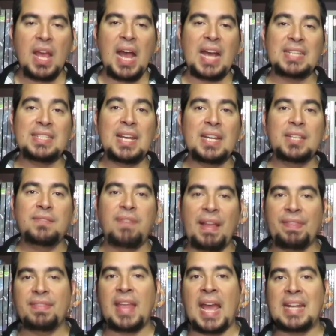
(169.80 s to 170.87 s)
a Janet
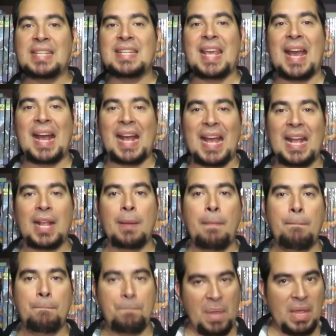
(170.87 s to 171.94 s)
Van Dyne y a Hank
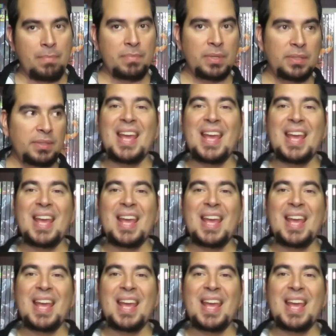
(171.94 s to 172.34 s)
Pym.